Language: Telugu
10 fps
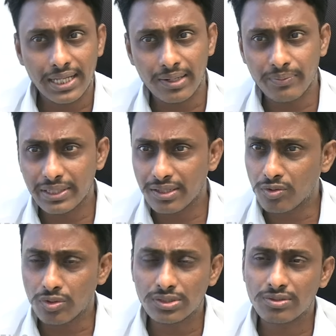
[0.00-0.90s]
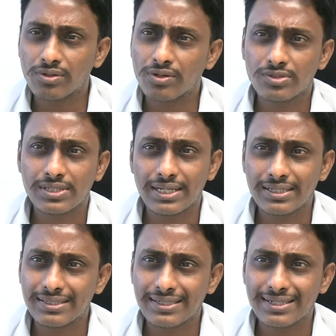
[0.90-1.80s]
దాని మీద కోర్టు కూడా ఒకసారి
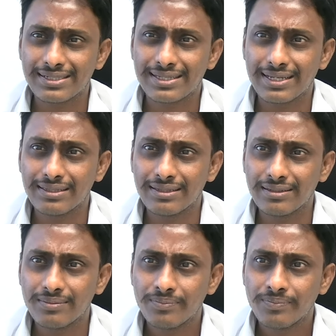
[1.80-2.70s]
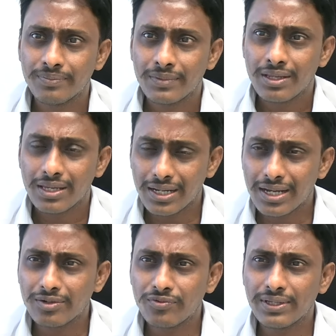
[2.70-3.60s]
సీరియస్ అయింది
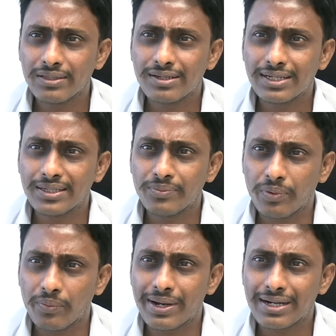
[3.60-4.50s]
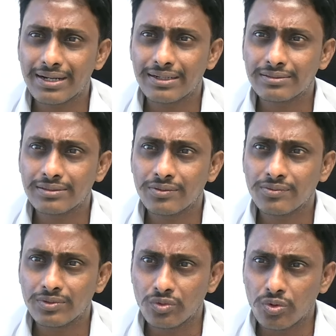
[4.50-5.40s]
ఇంకా నువ్వు ఎందుకని ఇప్పుడు మాట్లాడుతున్నావు
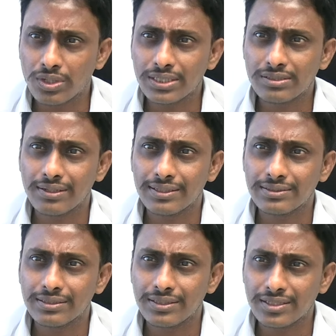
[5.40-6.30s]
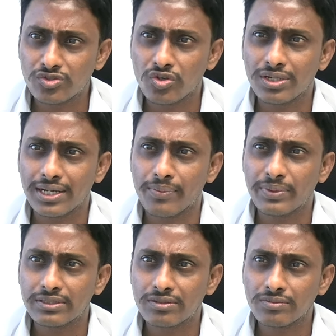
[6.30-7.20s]
నోటీసులు ఇచ్చింది జోగి
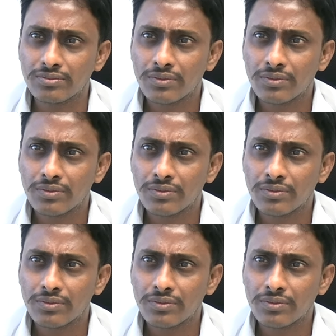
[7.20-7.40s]
రమేష్